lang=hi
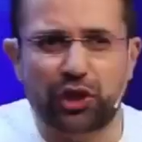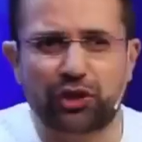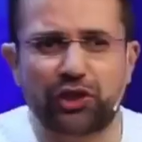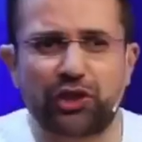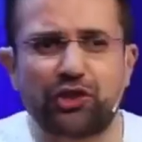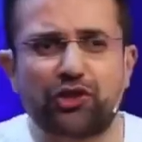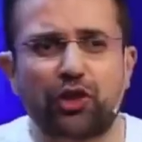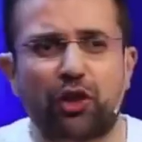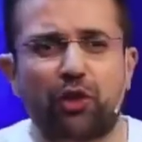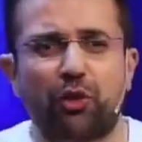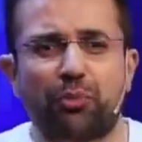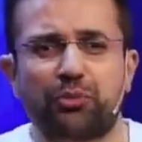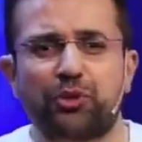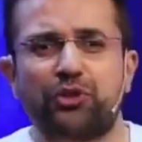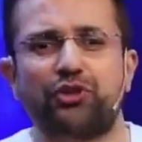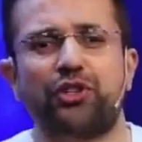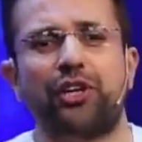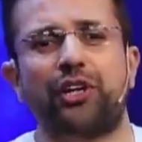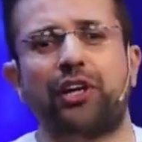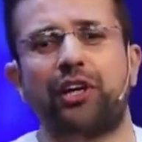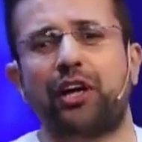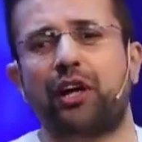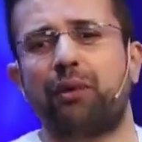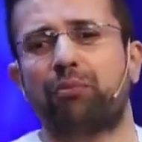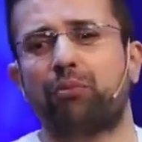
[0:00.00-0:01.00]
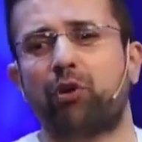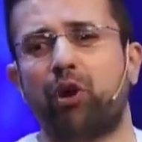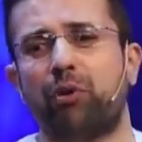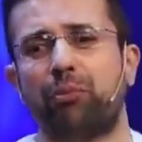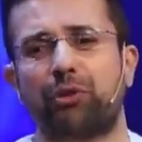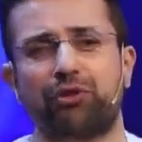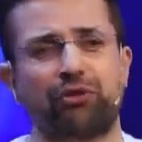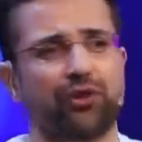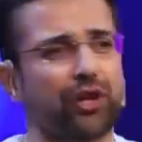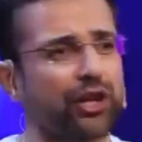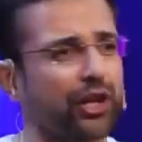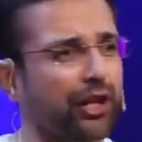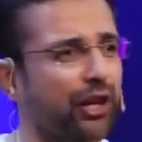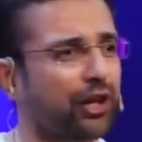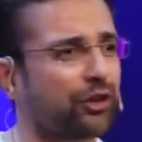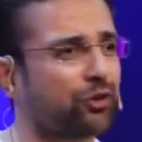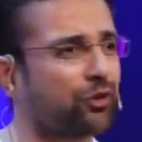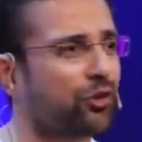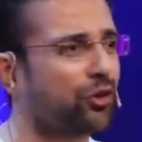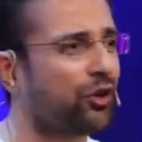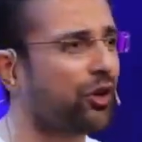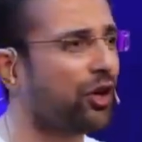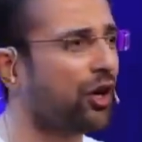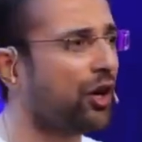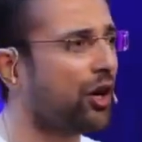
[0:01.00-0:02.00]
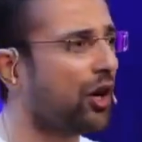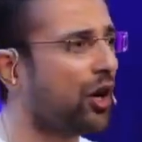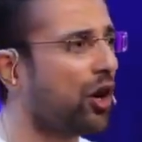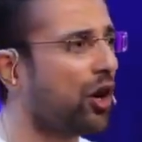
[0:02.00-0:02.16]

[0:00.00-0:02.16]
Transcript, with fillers: तो ये तीन चार ऑप्शन है अगर आप कॉमर्स से निकले तो